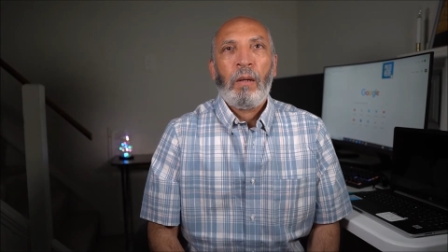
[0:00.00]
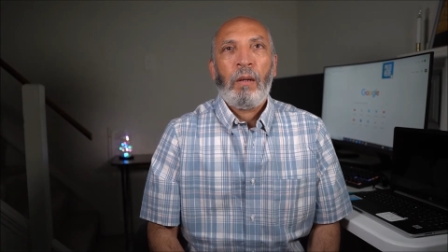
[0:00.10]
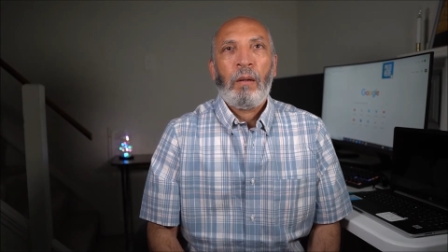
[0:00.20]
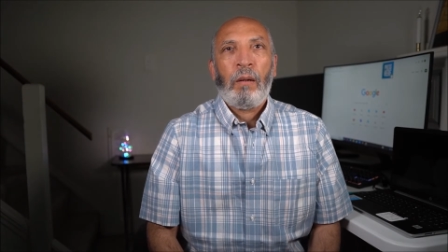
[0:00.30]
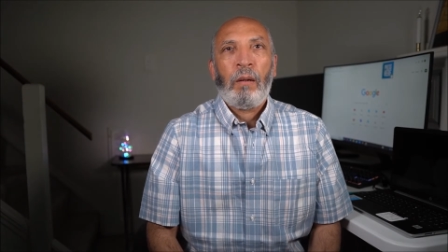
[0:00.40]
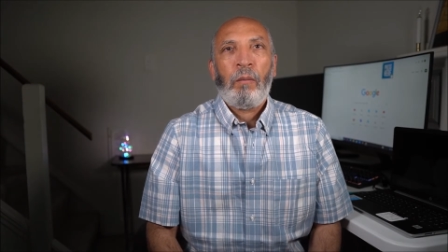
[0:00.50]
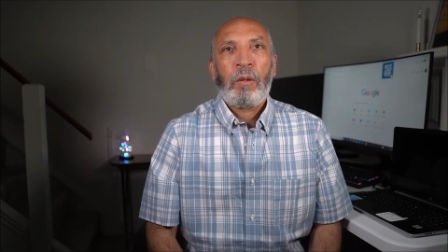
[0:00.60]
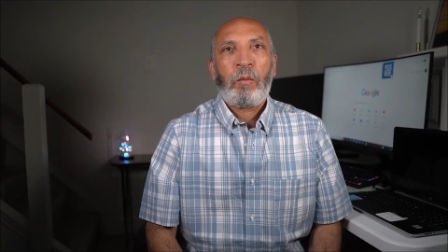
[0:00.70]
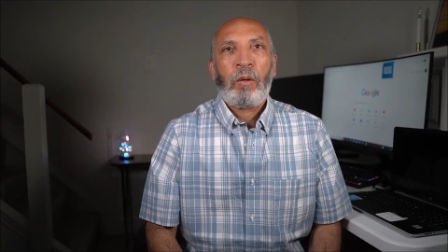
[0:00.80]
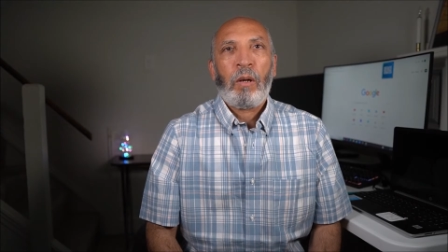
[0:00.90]
آه،
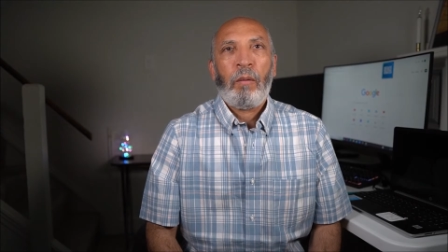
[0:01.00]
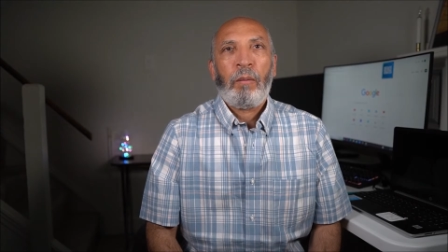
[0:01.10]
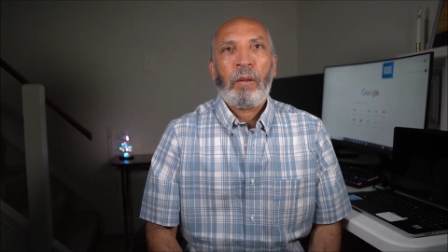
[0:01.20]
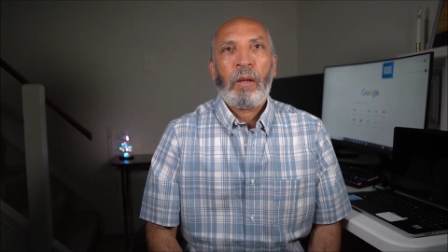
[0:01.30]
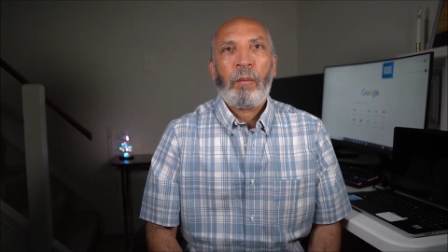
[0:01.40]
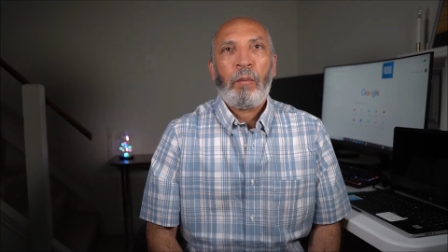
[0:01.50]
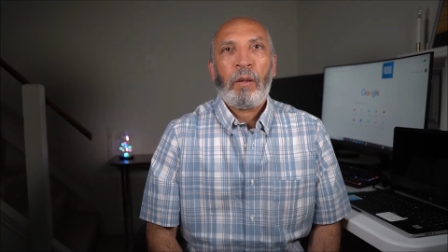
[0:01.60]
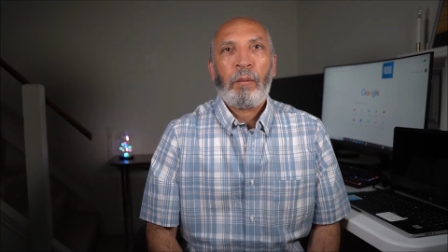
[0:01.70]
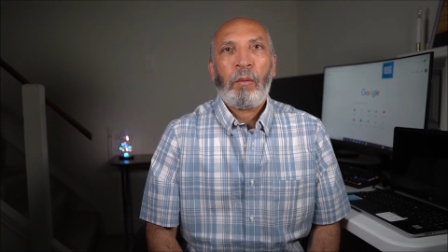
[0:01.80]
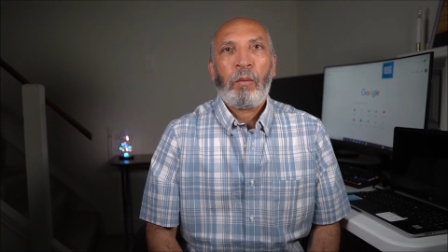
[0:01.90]
الباسبور الامريكي كمان
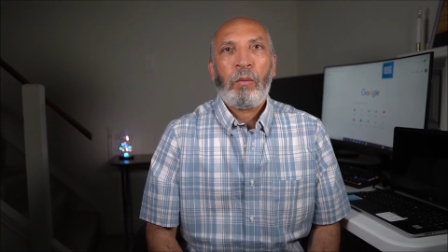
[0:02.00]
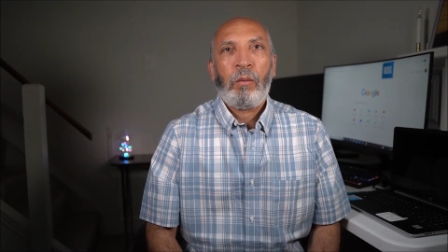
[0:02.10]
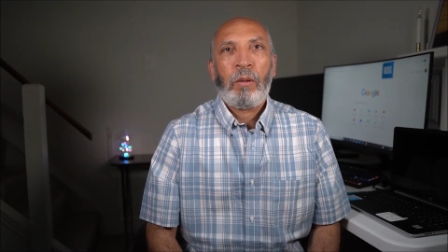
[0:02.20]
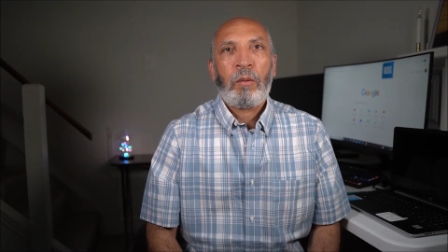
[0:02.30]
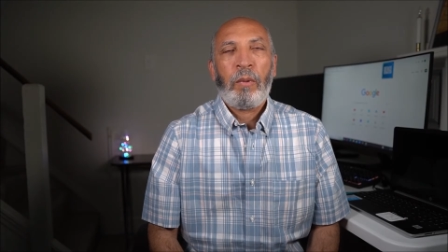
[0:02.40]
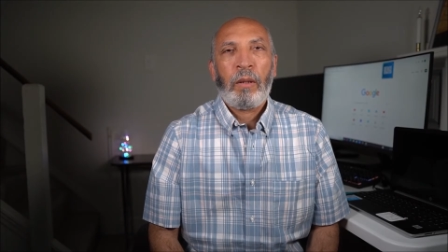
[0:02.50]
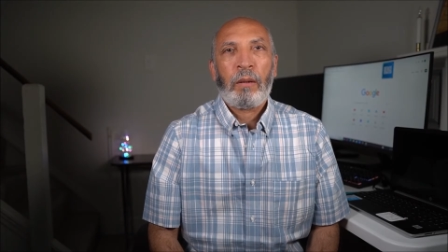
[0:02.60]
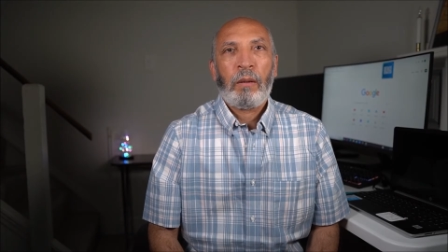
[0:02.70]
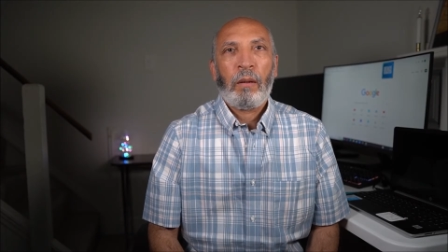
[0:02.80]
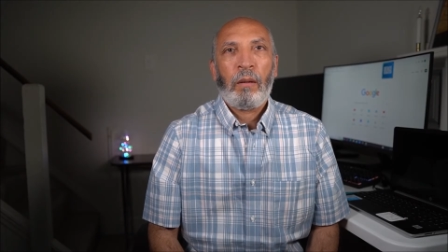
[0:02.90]
بيعتبروه اثبات
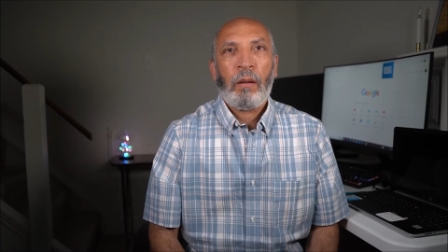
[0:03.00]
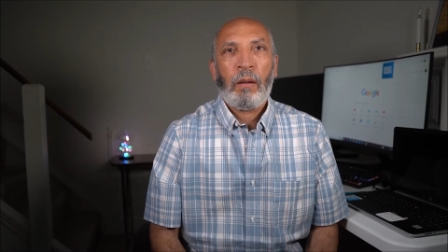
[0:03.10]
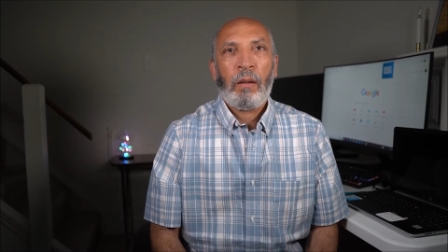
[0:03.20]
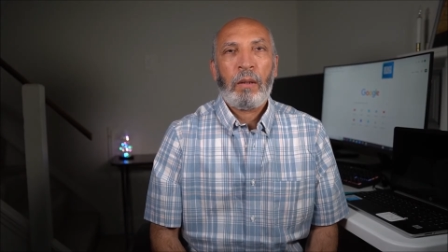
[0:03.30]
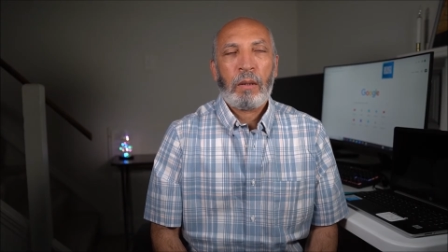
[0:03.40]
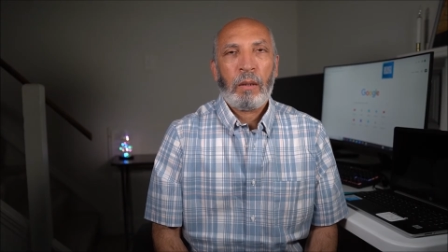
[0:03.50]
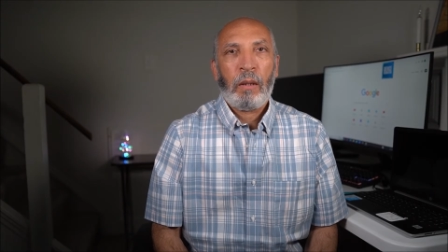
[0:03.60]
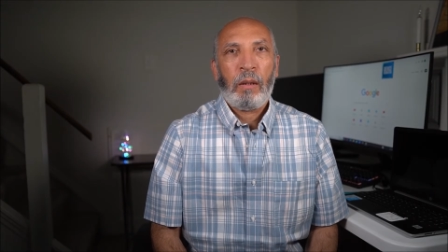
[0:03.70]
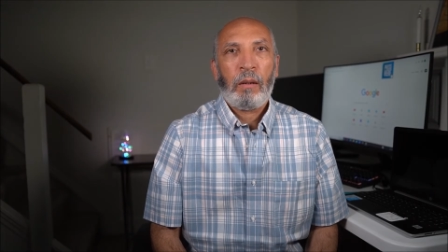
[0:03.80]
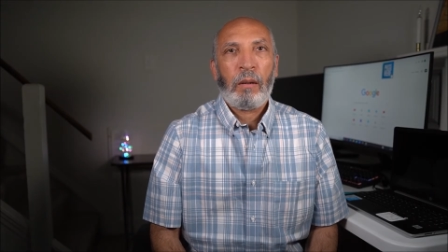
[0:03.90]
للجنسيه
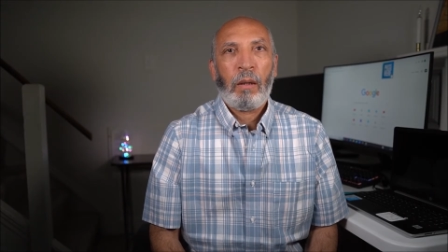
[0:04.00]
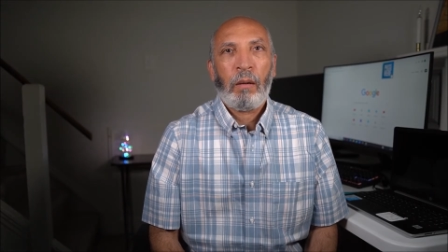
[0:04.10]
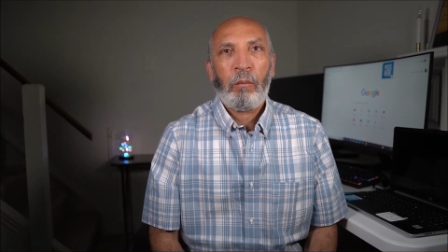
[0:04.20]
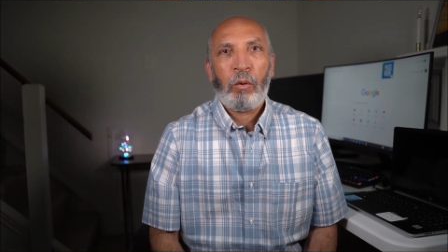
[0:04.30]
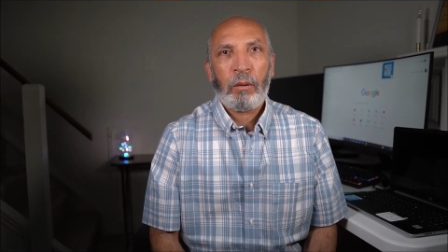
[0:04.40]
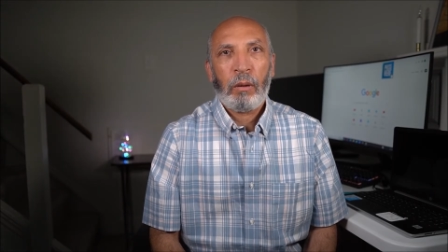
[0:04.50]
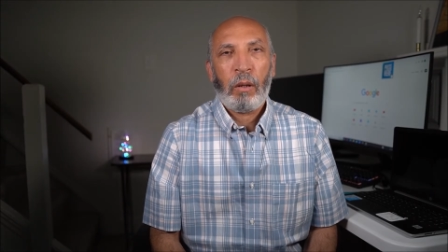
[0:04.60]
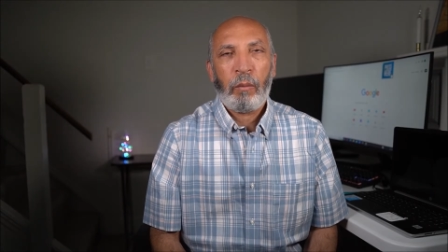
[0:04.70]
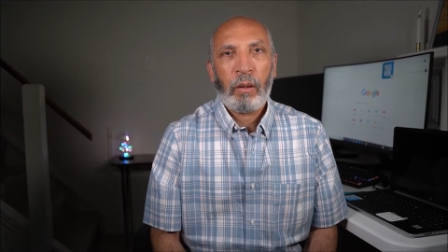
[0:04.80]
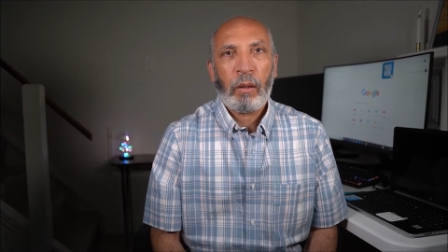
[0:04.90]
ان انت مواطن
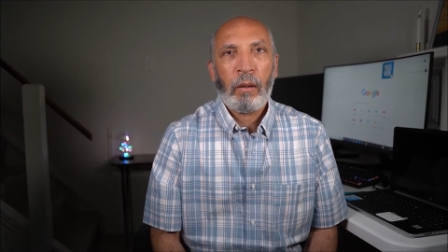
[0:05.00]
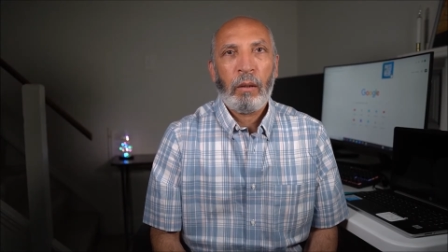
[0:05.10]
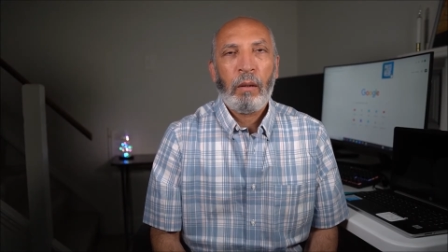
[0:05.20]
امريكي